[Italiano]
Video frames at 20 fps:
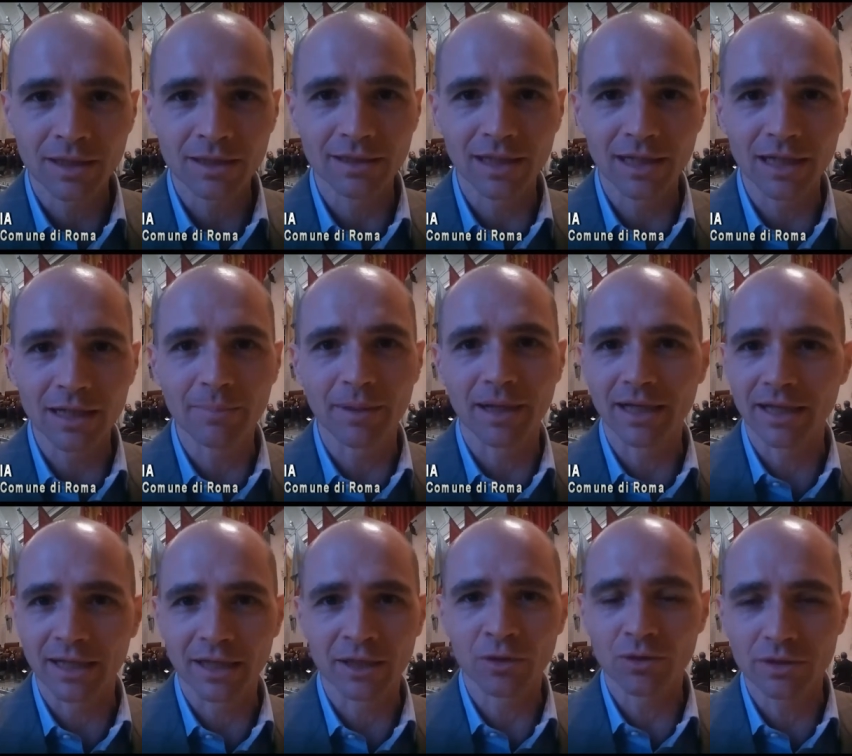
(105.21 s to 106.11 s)
Delibera
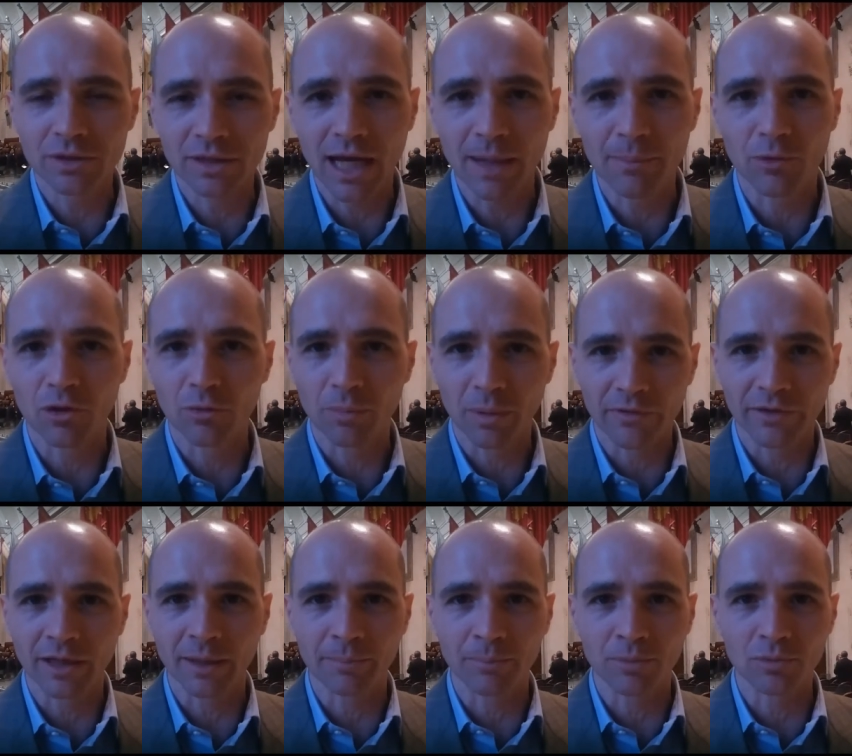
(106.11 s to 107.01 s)
che, ricordiamolo,
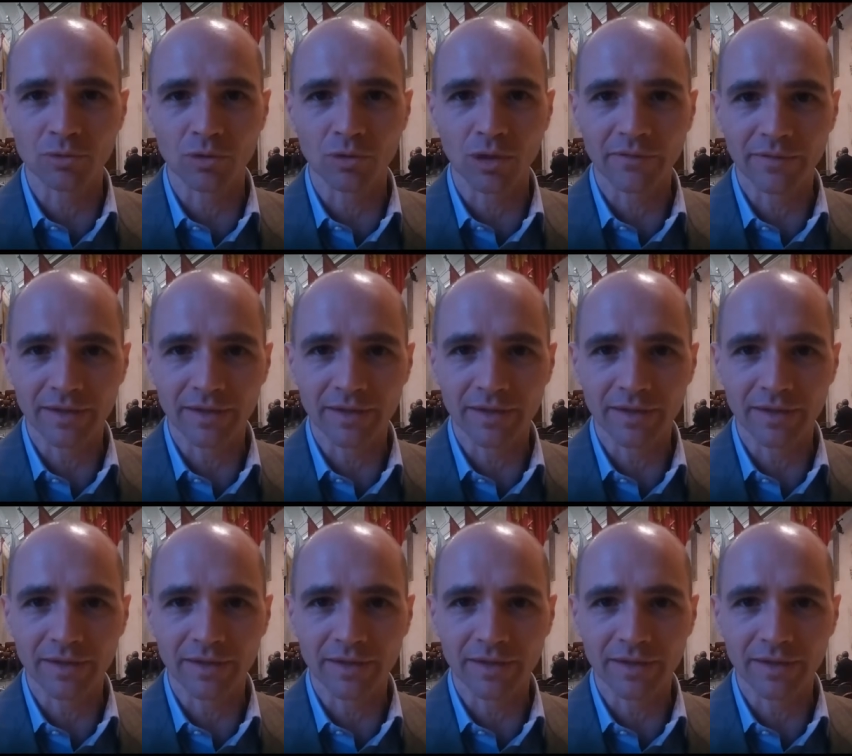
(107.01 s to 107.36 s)
prevede appunto la